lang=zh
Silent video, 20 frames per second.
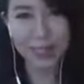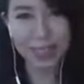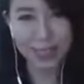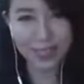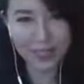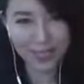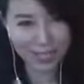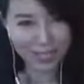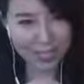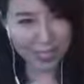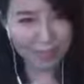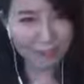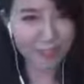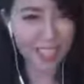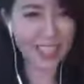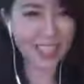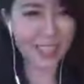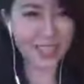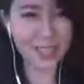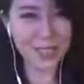有人叫我不
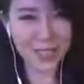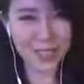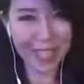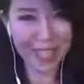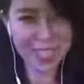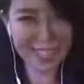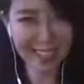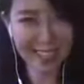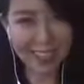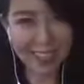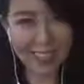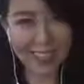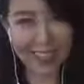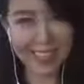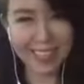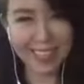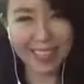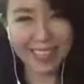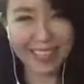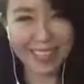要要求太高，
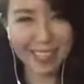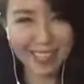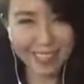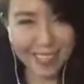啊，